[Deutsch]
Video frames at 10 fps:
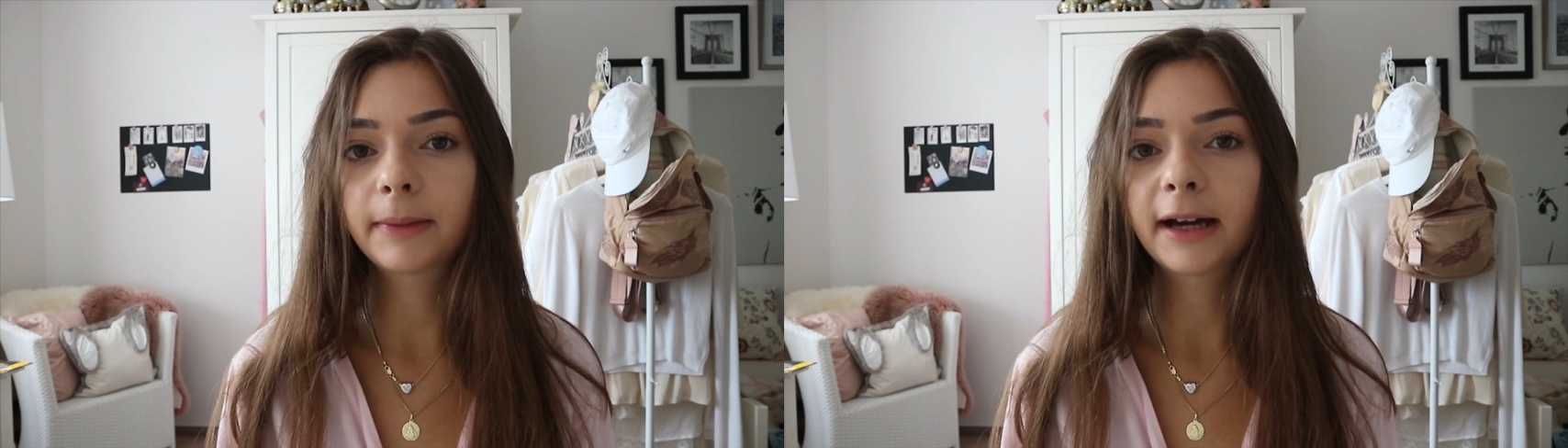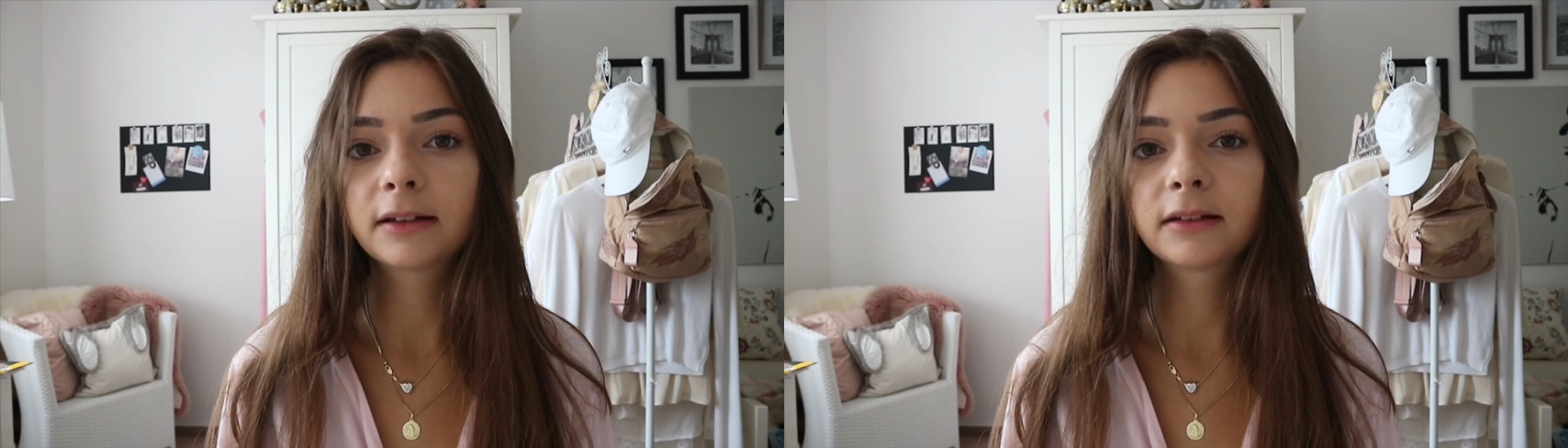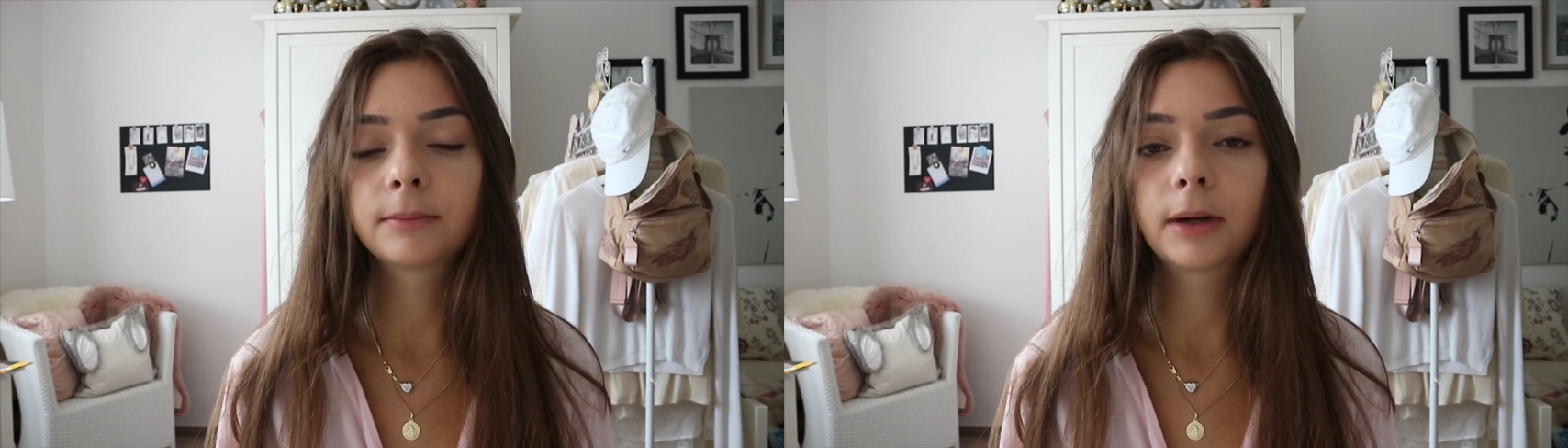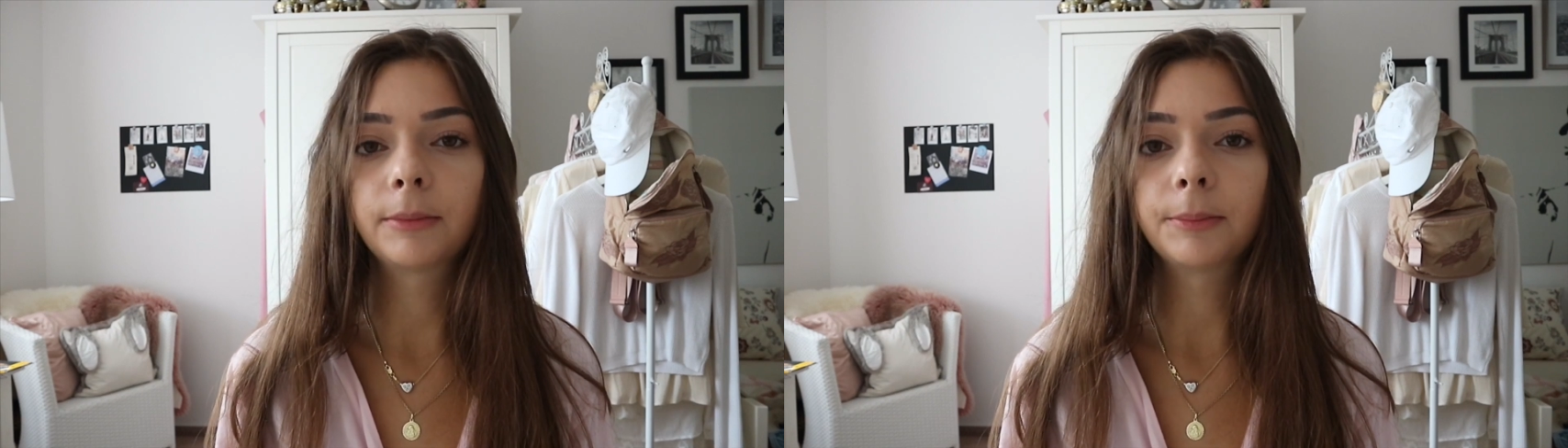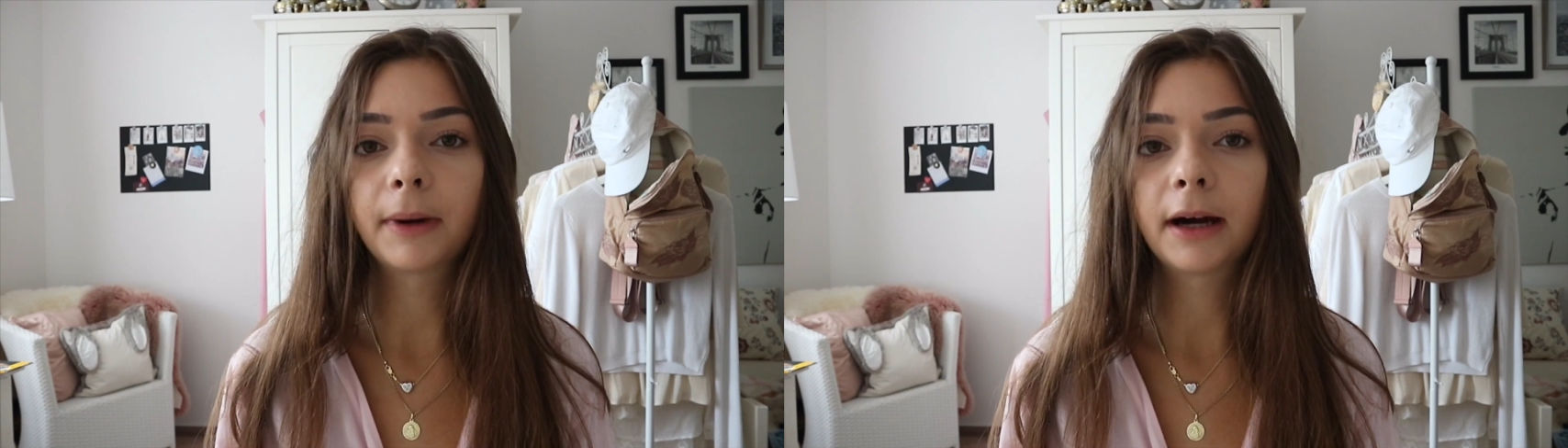Badezimmer
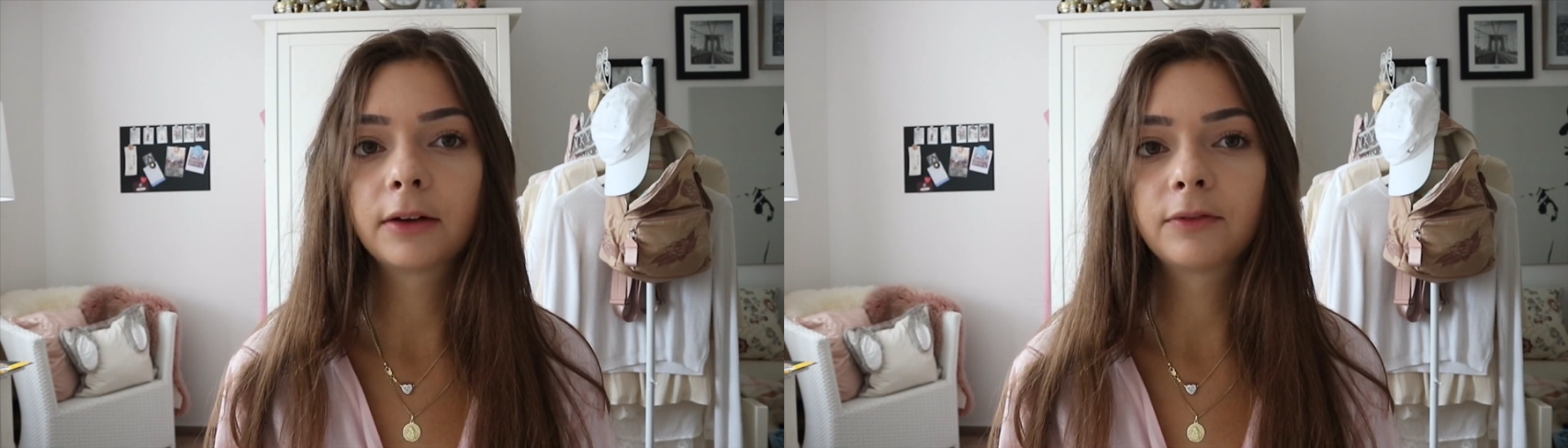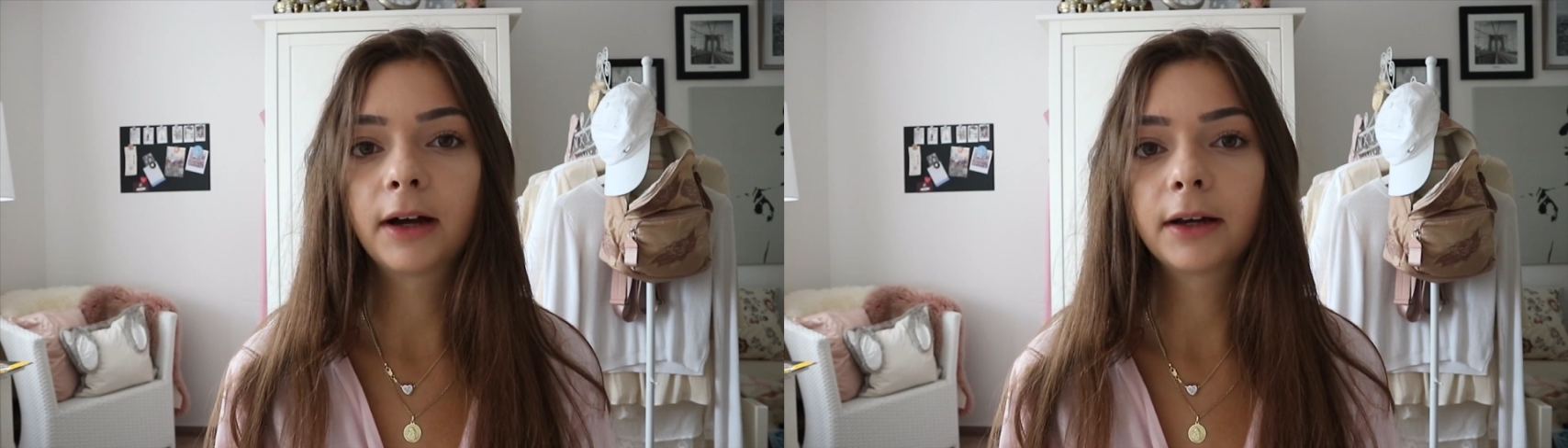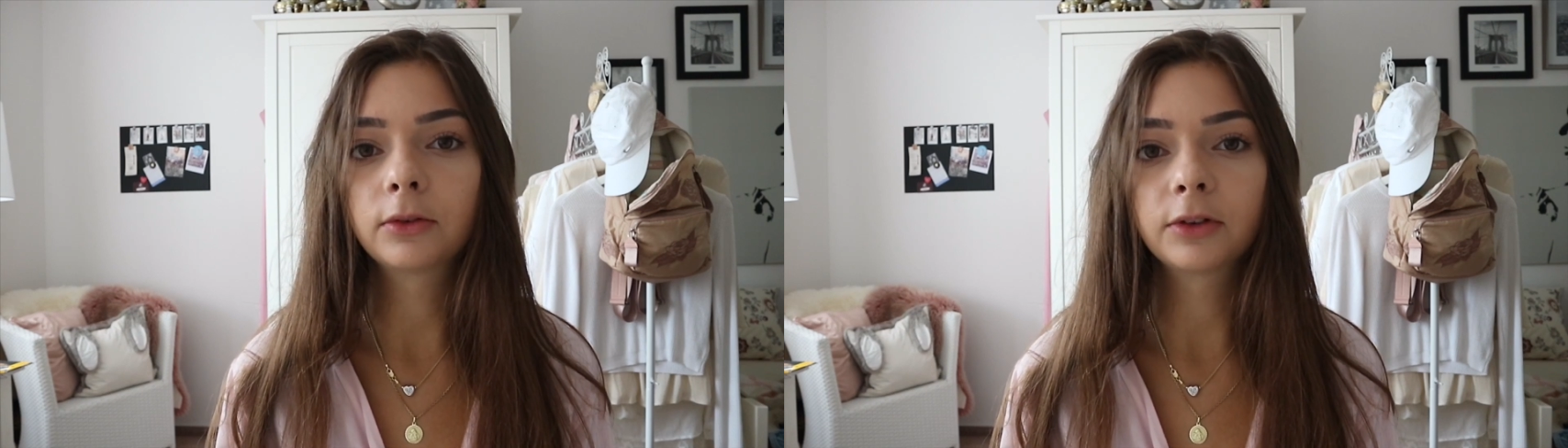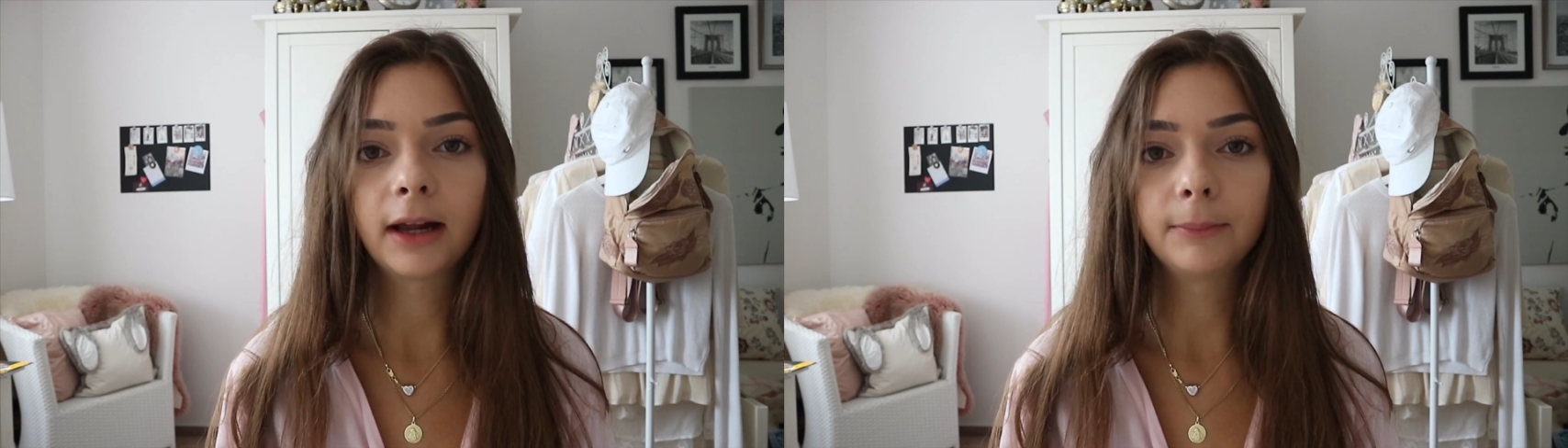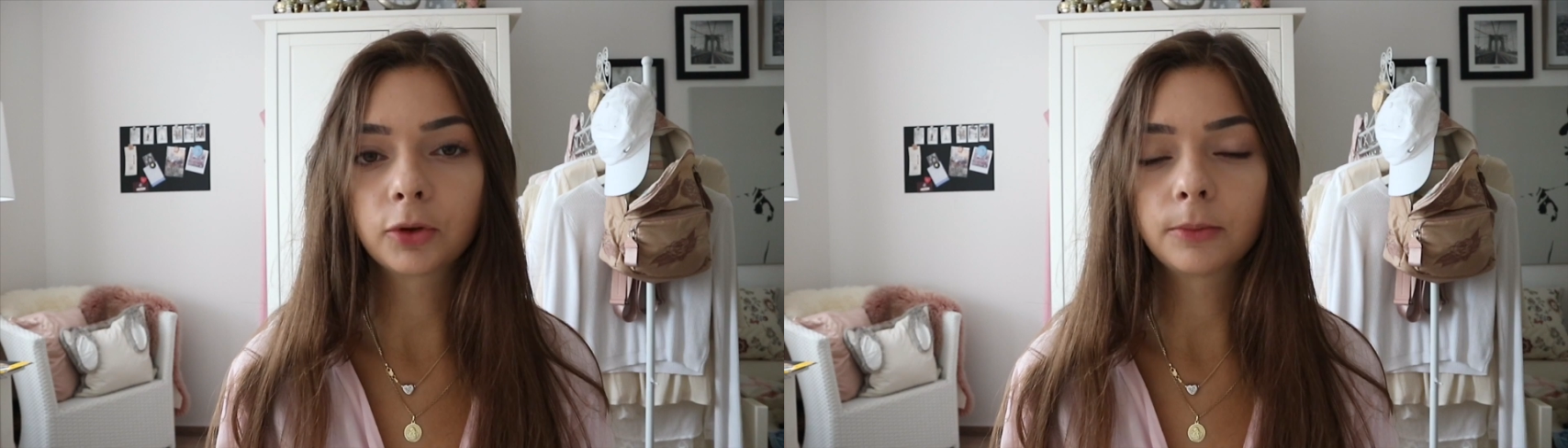mit Badewanne und
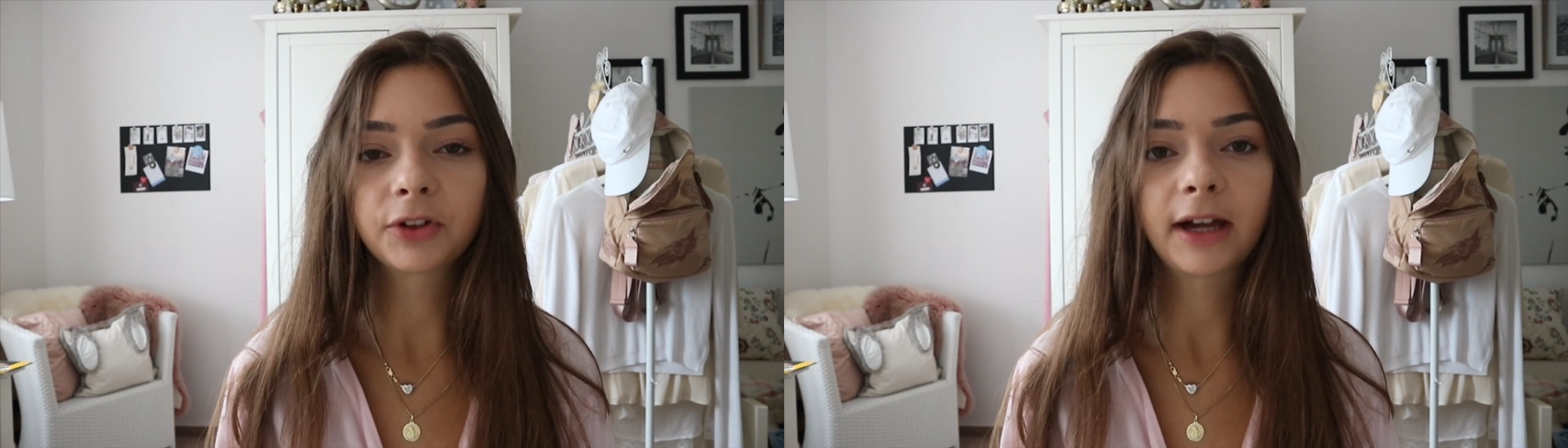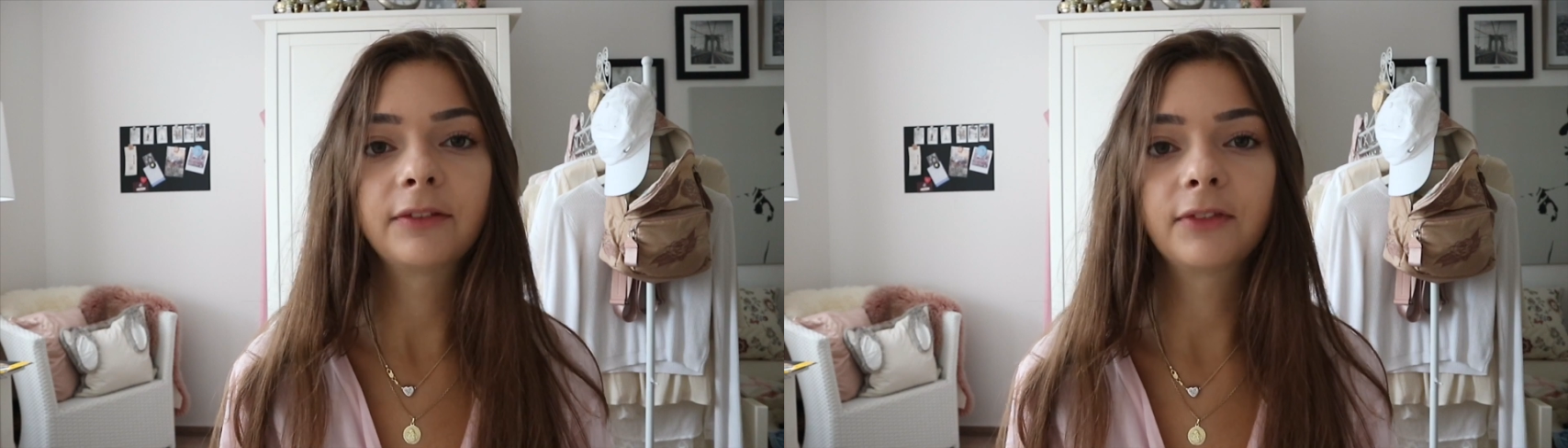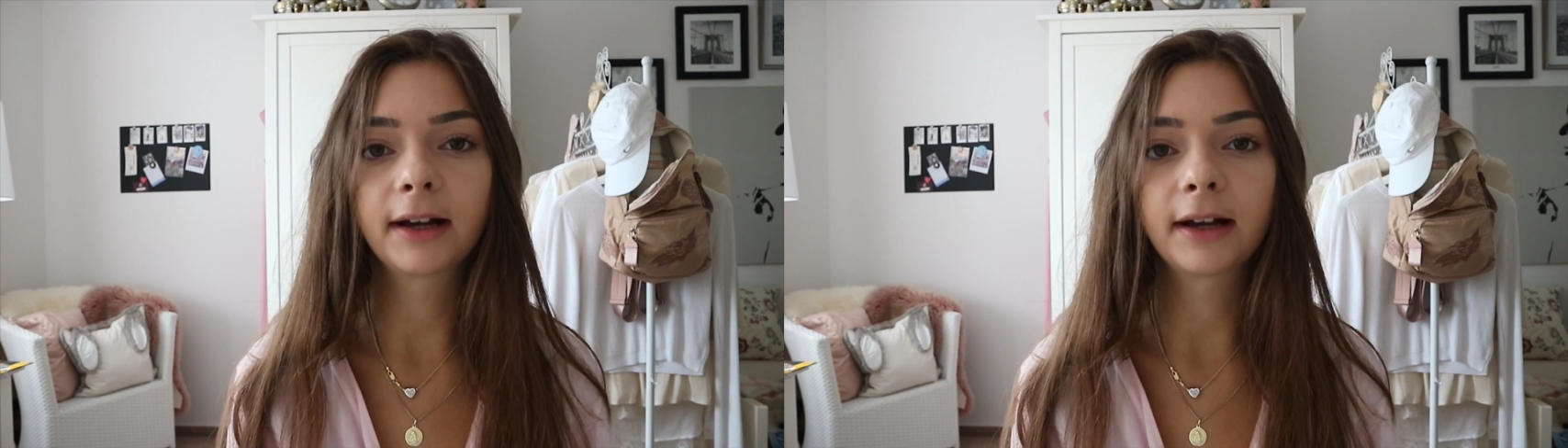allem drum und dran,